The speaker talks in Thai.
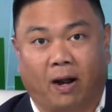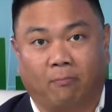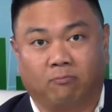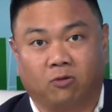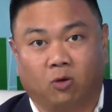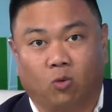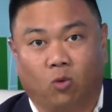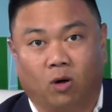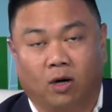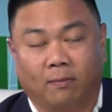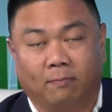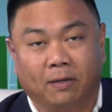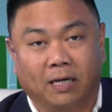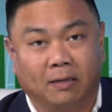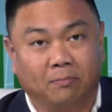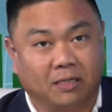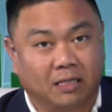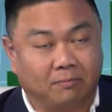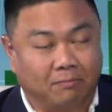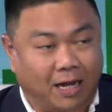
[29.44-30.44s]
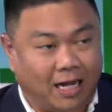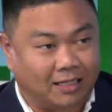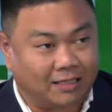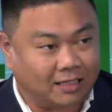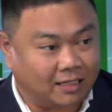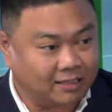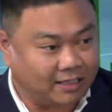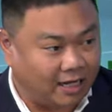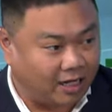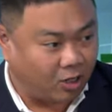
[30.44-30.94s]
ปรับตัวเพิ่มขึ้น
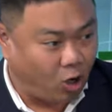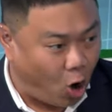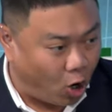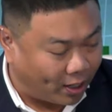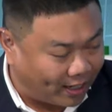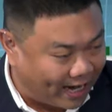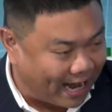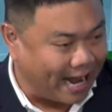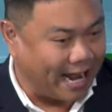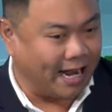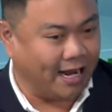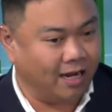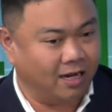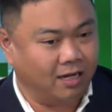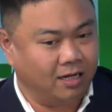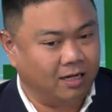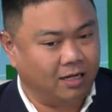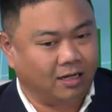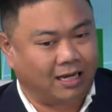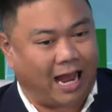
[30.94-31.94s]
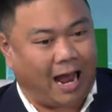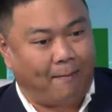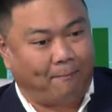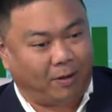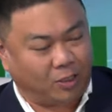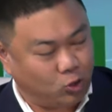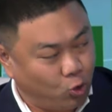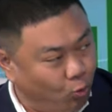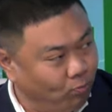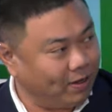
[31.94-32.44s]
มาตั้งแต่ก่อนหน้า
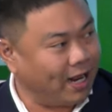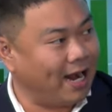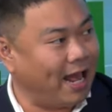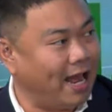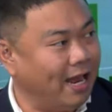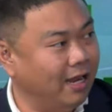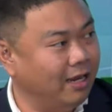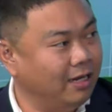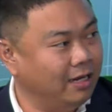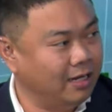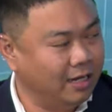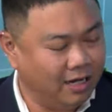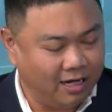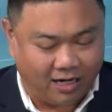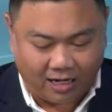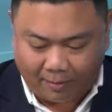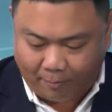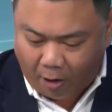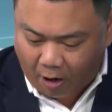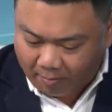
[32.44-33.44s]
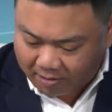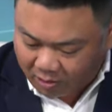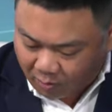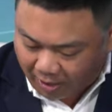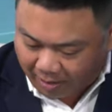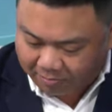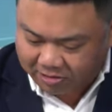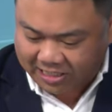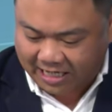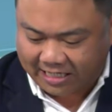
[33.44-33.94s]
การประชุมแล้วละ่ะแล้วพอ
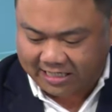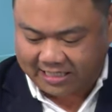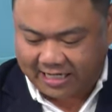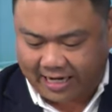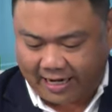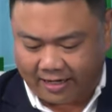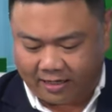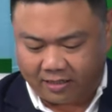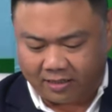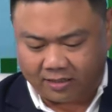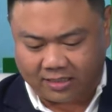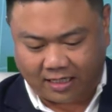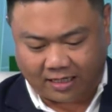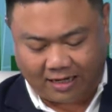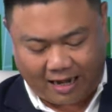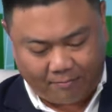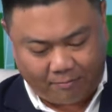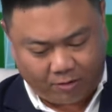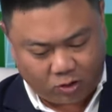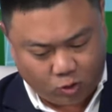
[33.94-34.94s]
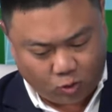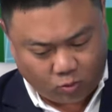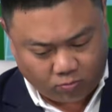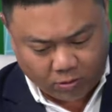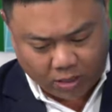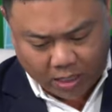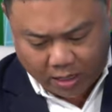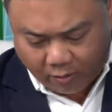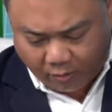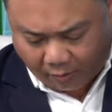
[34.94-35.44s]
มีชัดเจนจากการประชุม
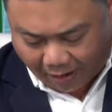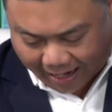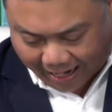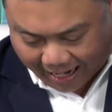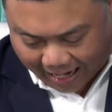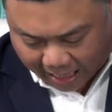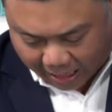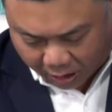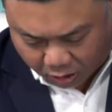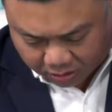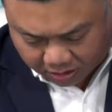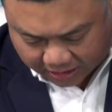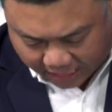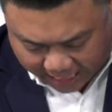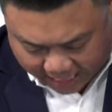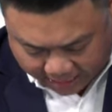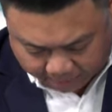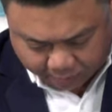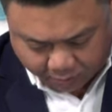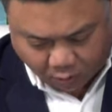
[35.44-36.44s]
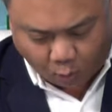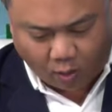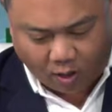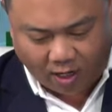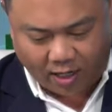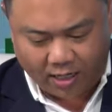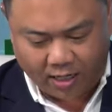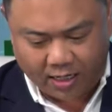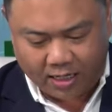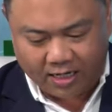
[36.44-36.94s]
ราคาก็ถีบตัว
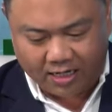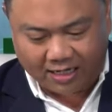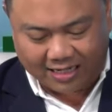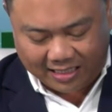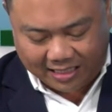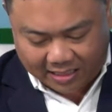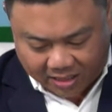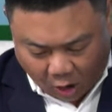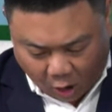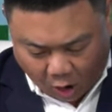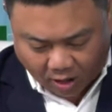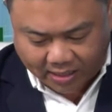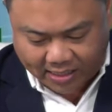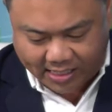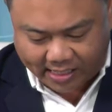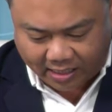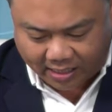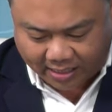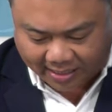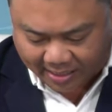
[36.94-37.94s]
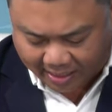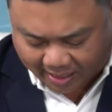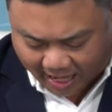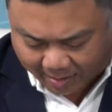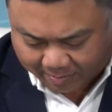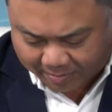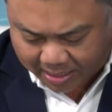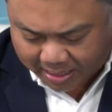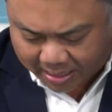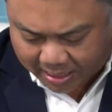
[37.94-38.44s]
ขึ้นต่อเนื่องเลยนะครับ
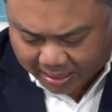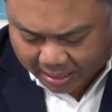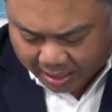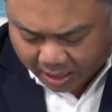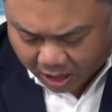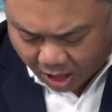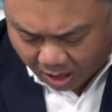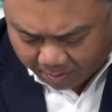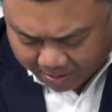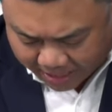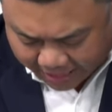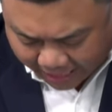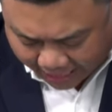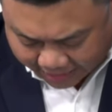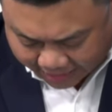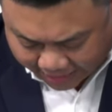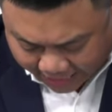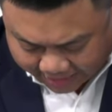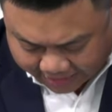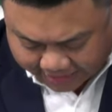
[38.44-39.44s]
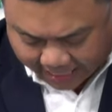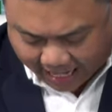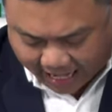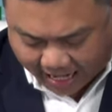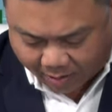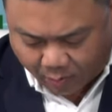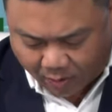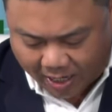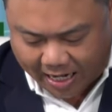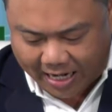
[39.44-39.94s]
ก็มีการคาดกา
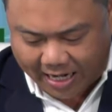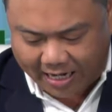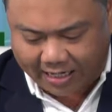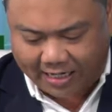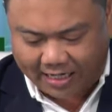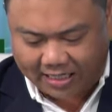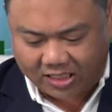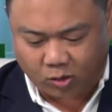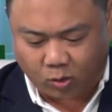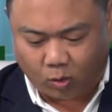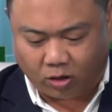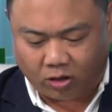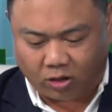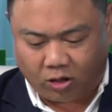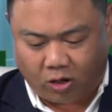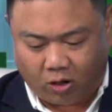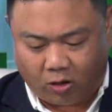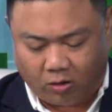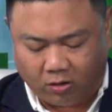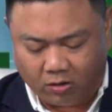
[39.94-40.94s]
รณ์ว่าในส่วนของ